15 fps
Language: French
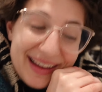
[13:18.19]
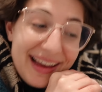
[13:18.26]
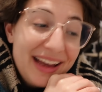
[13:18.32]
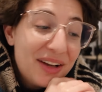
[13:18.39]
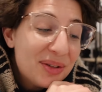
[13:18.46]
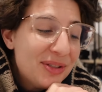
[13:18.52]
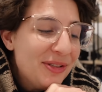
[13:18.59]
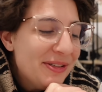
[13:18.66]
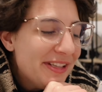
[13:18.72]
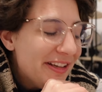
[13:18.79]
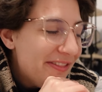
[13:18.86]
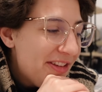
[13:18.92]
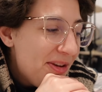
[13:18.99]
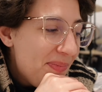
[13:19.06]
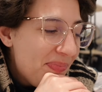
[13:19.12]
Elle continue sa
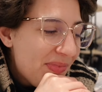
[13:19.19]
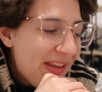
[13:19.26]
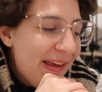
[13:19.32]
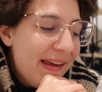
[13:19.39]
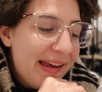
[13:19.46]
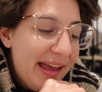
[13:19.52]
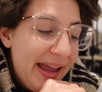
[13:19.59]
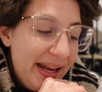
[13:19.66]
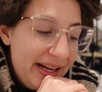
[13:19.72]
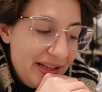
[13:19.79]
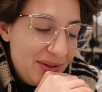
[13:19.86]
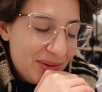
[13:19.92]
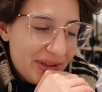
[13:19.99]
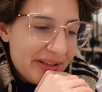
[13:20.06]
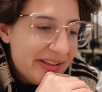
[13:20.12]
vie. Elle est
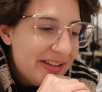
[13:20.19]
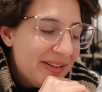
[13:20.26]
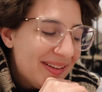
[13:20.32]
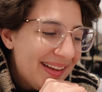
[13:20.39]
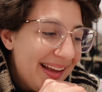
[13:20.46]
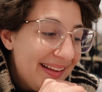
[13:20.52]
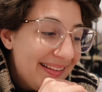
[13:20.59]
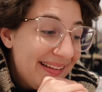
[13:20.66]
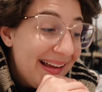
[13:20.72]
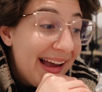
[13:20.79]
donc dans cette quête